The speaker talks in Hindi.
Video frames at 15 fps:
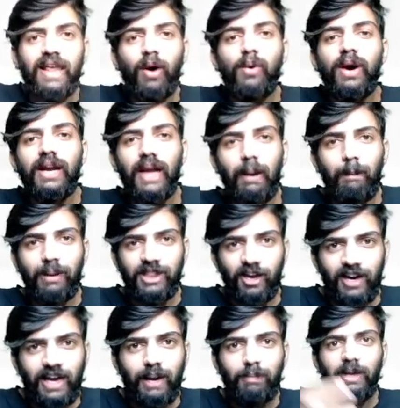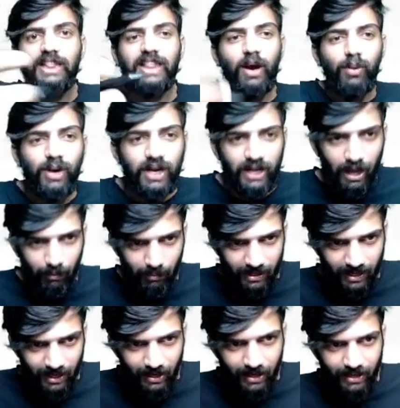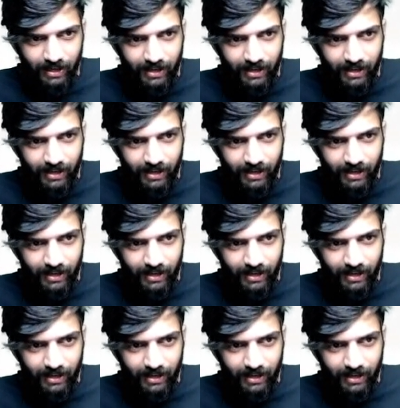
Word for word: ताऊ का नाम बताया यार अपने ताऊ का नाम है ये